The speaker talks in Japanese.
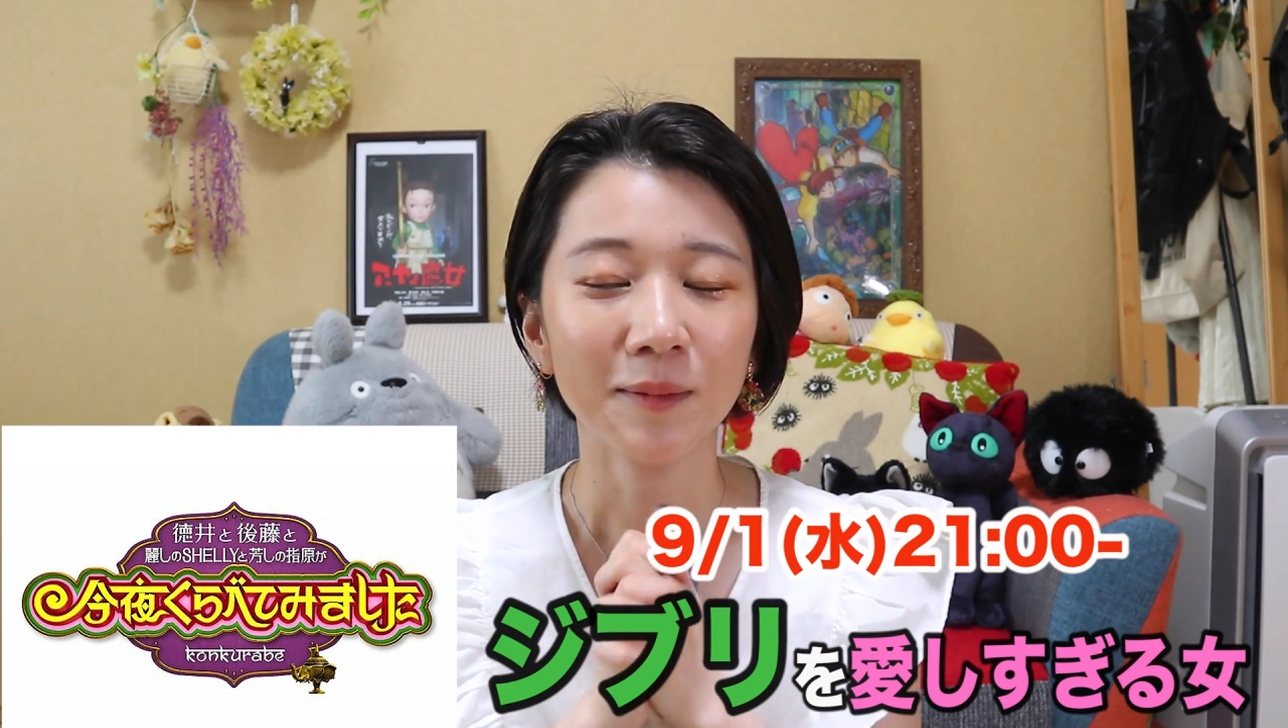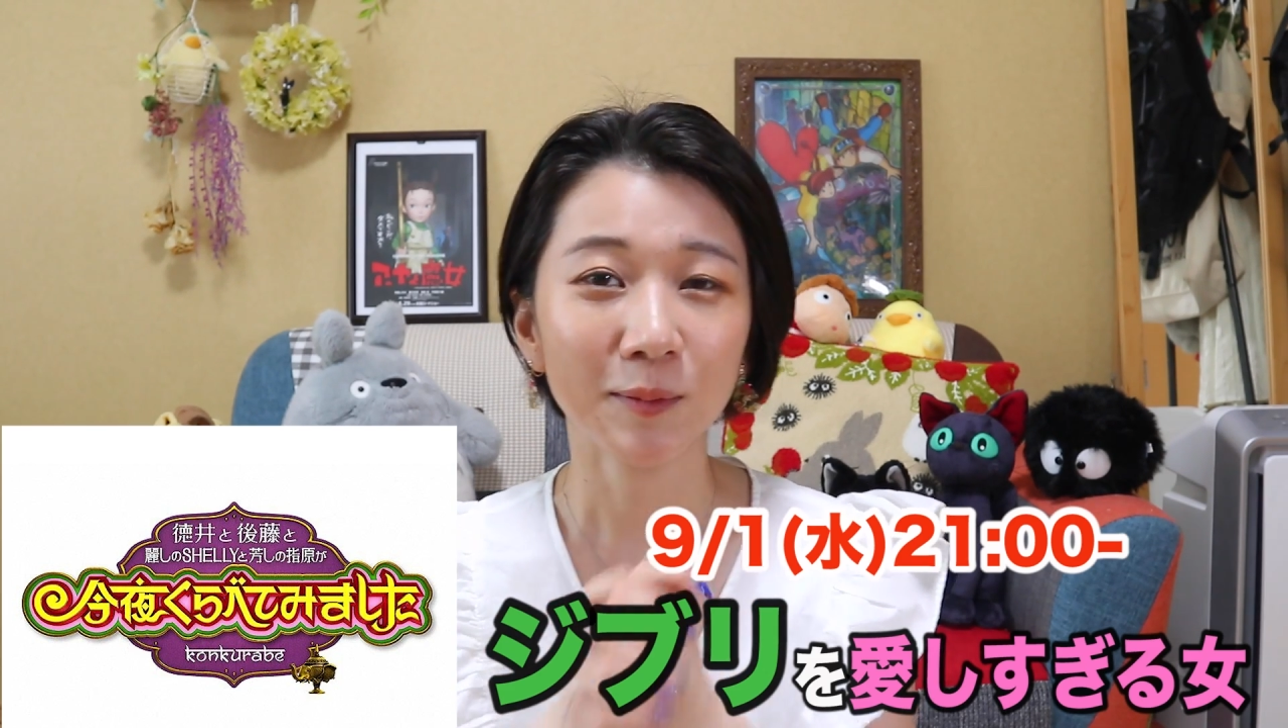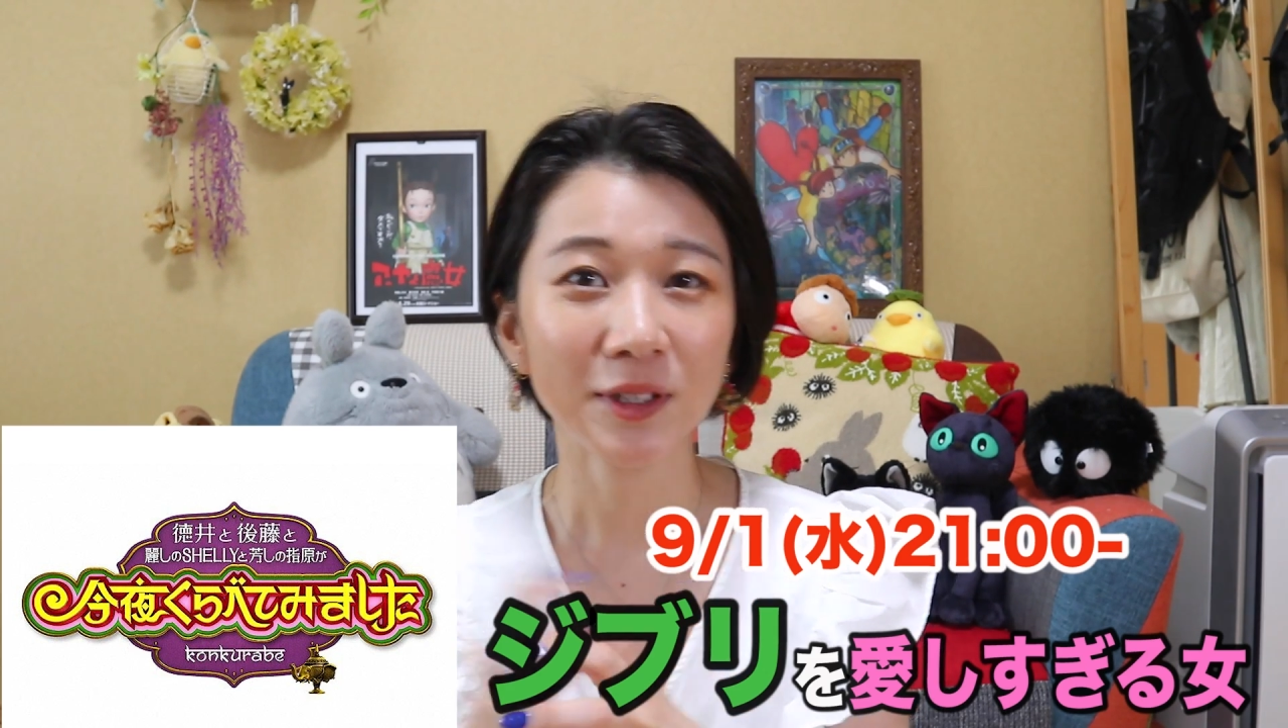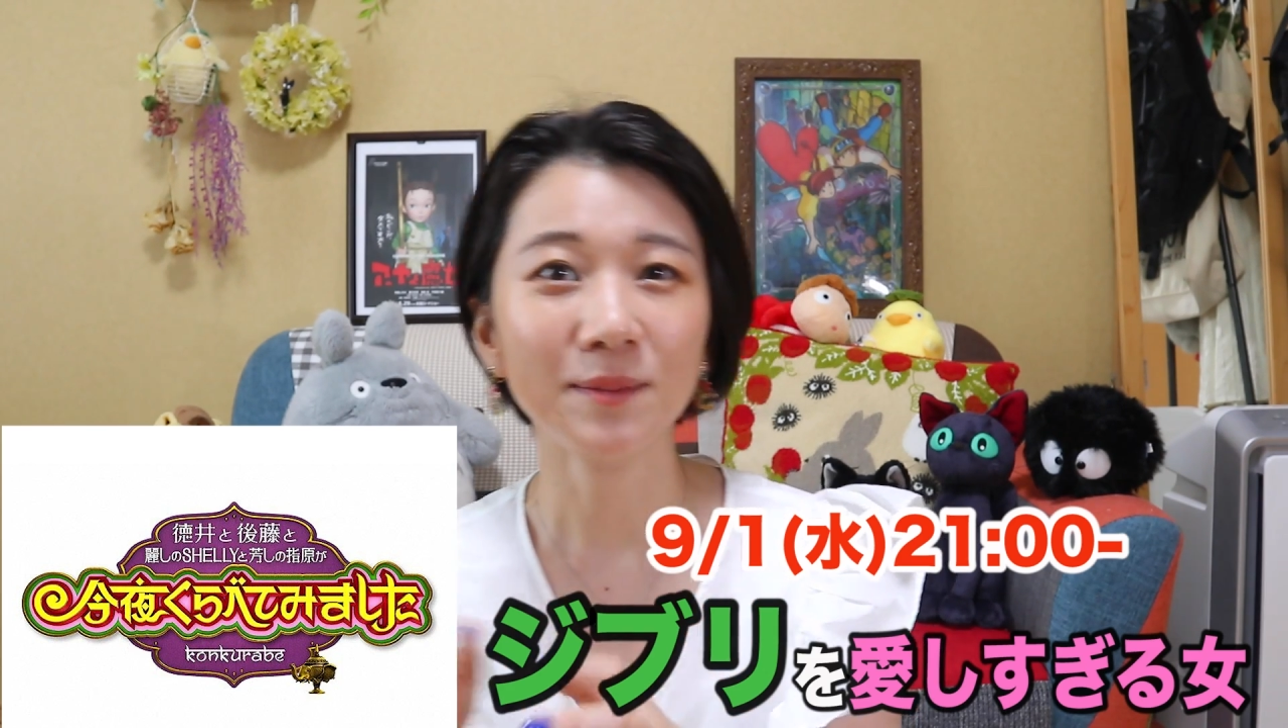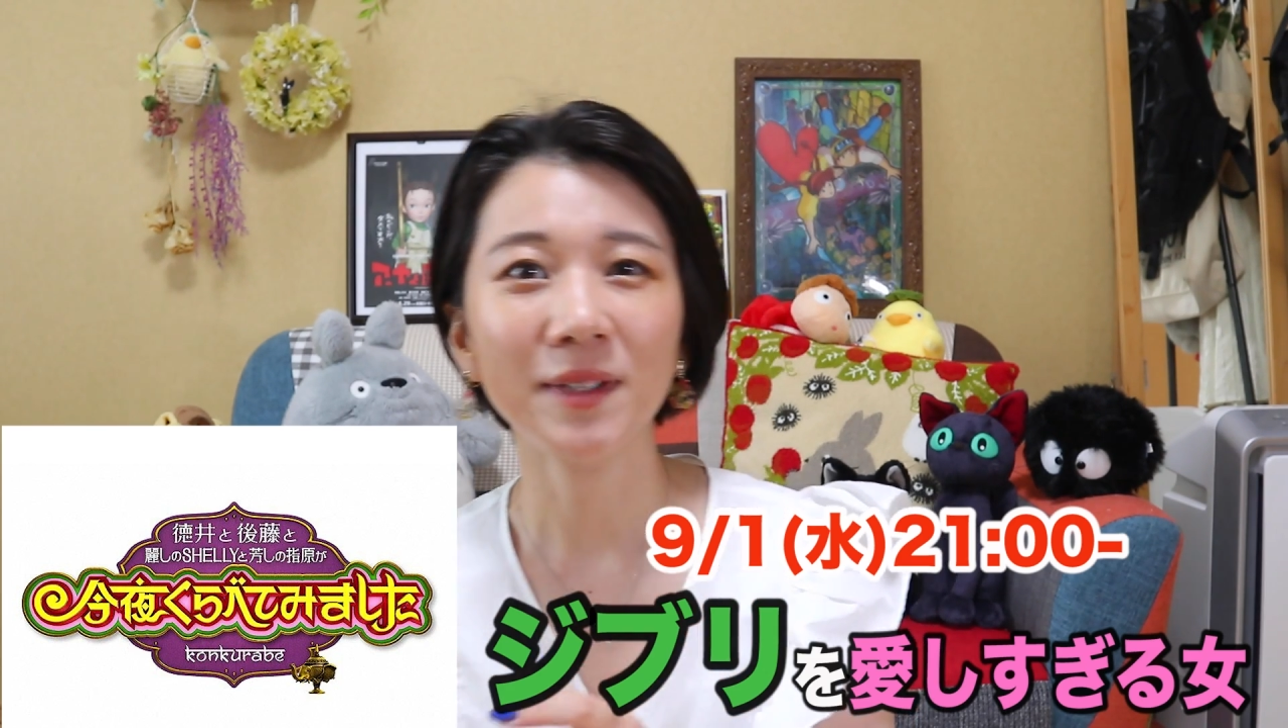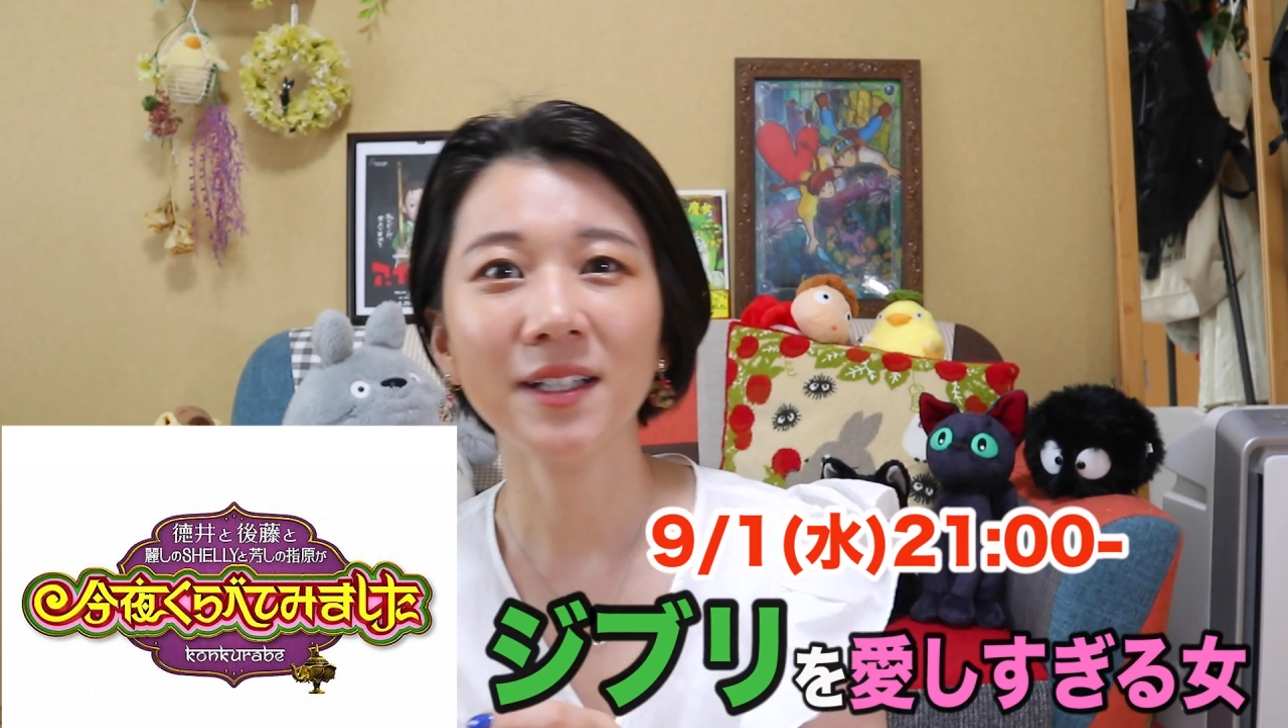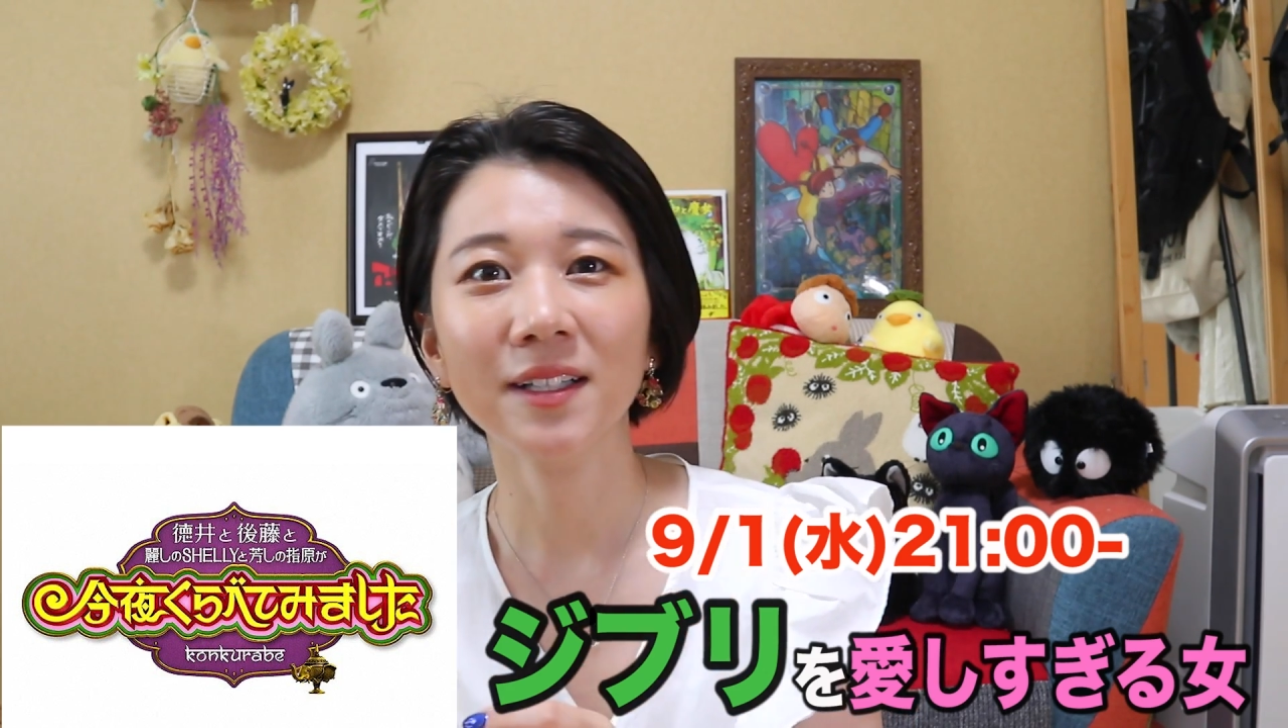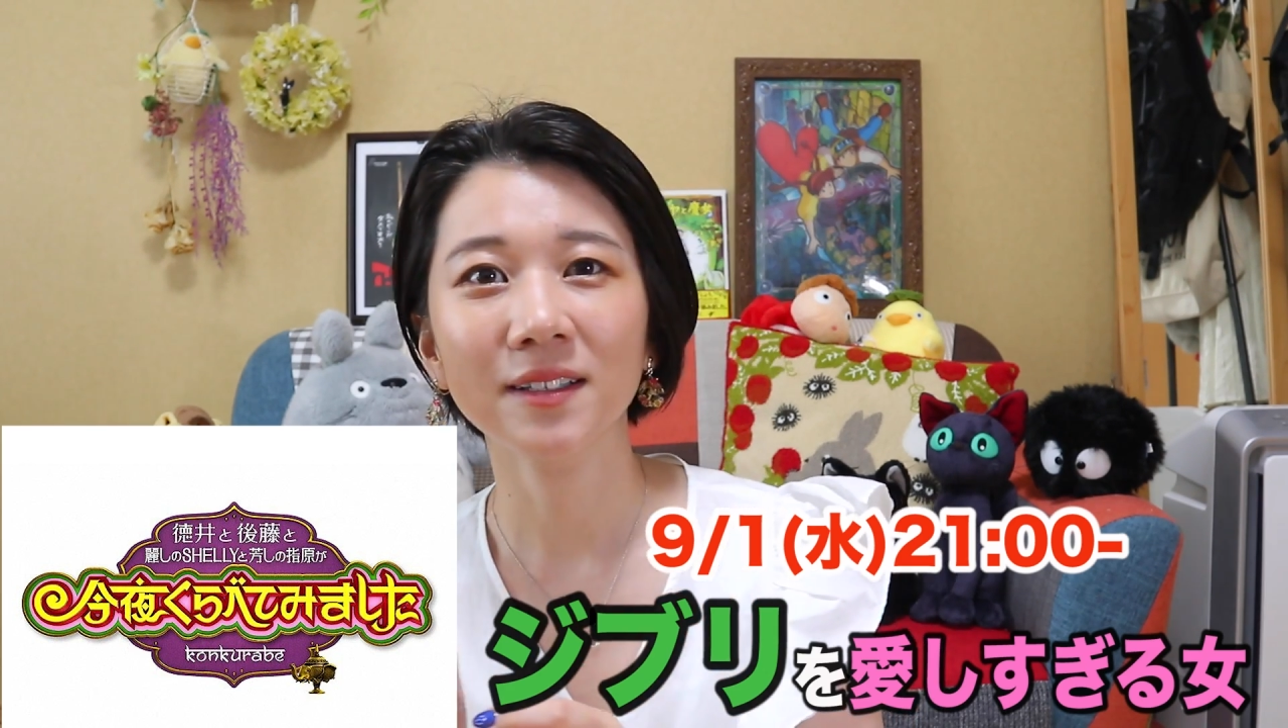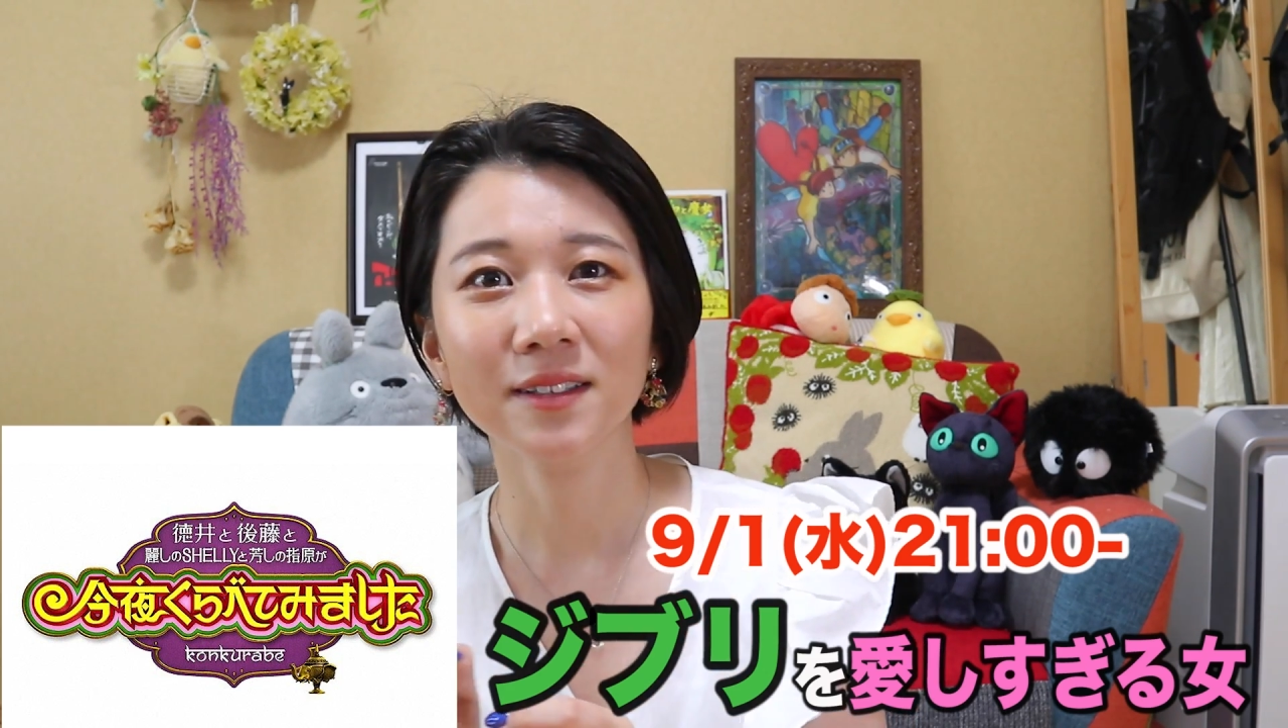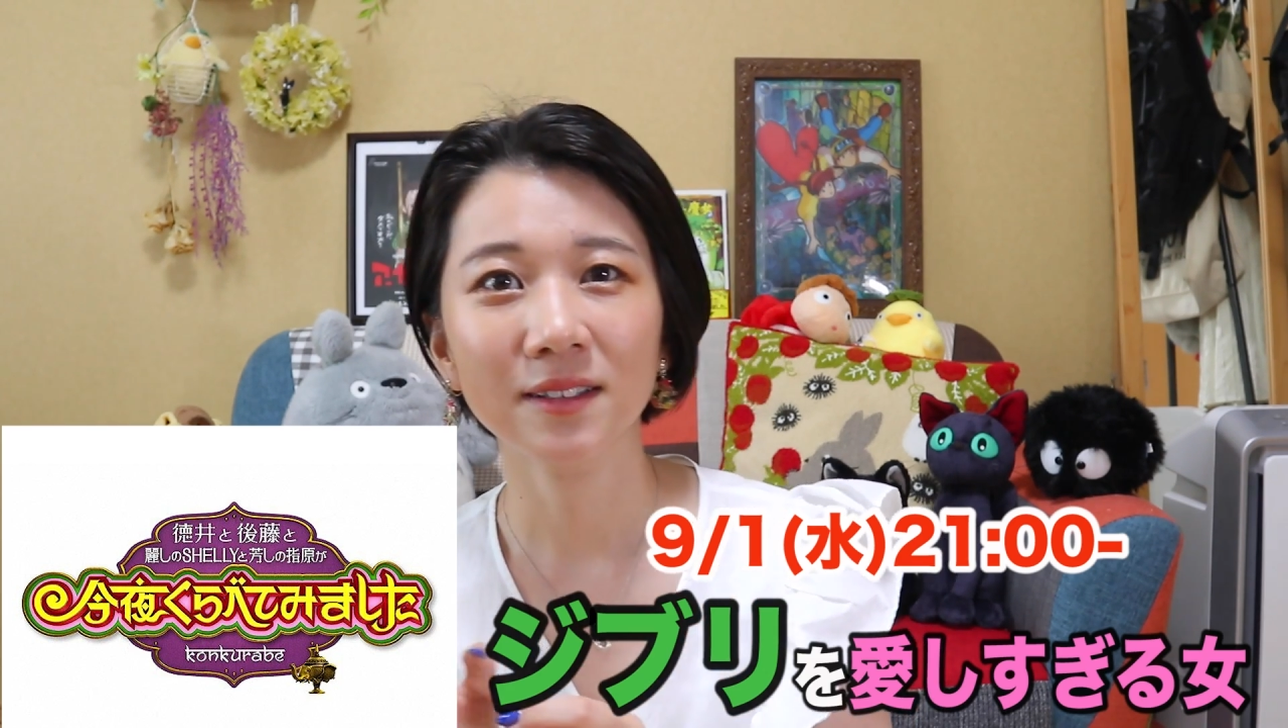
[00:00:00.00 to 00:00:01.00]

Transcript: もし見れな